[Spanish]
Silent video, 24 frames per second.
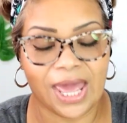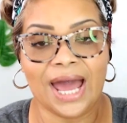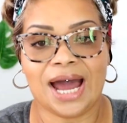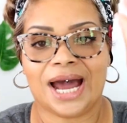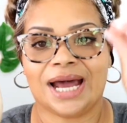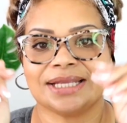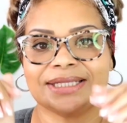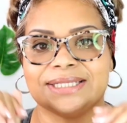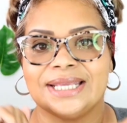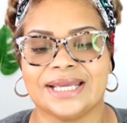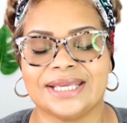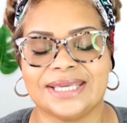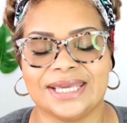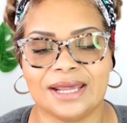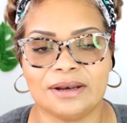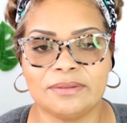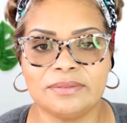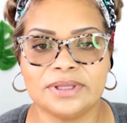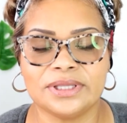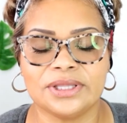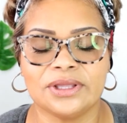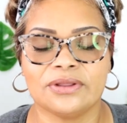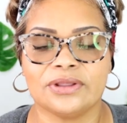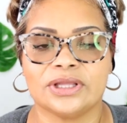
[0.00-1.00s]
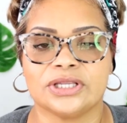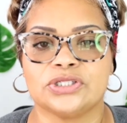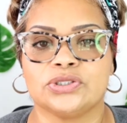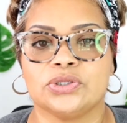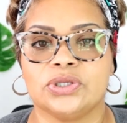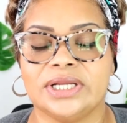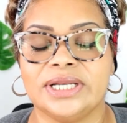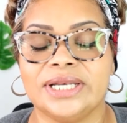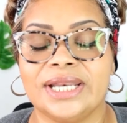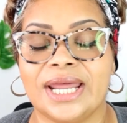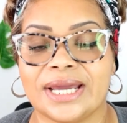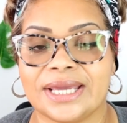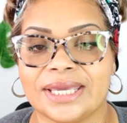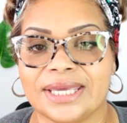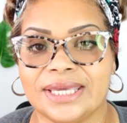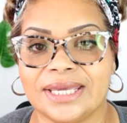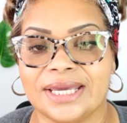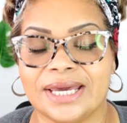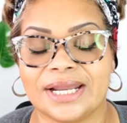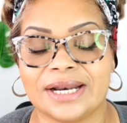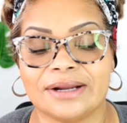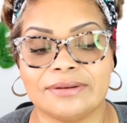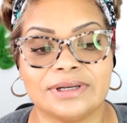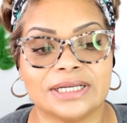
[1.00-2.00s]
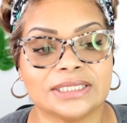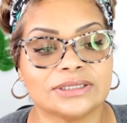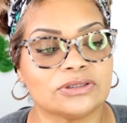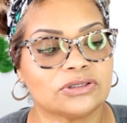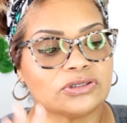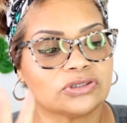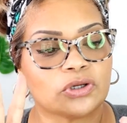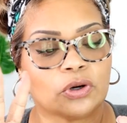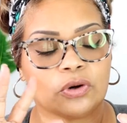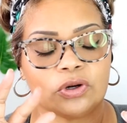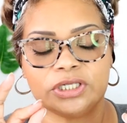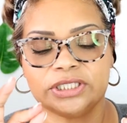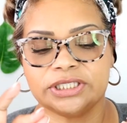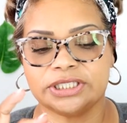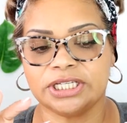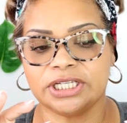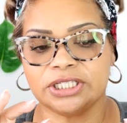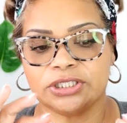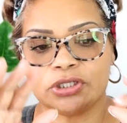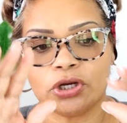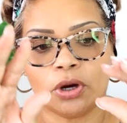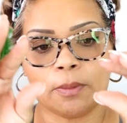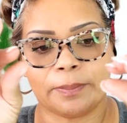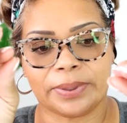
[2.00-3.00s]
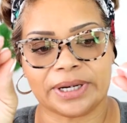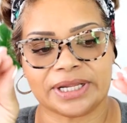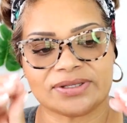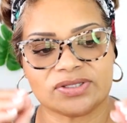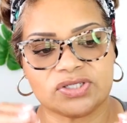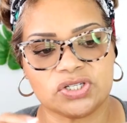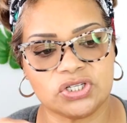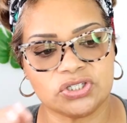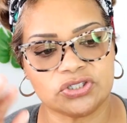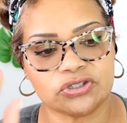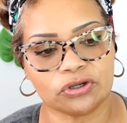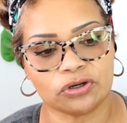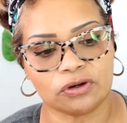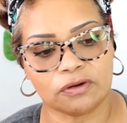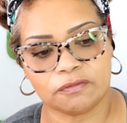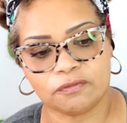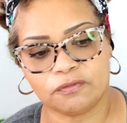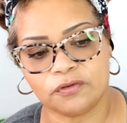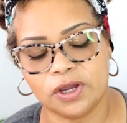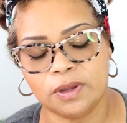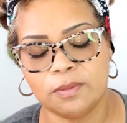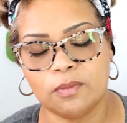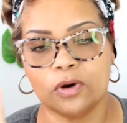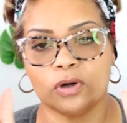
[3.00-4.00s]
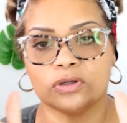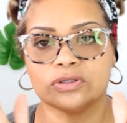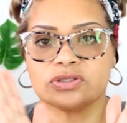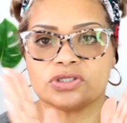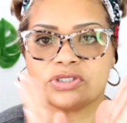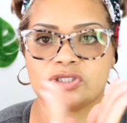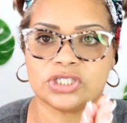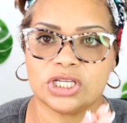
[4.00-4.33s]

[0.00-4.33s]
Hasta aquí el video de chulisnakis y garabatos, cortito, preciso, nos fuimos,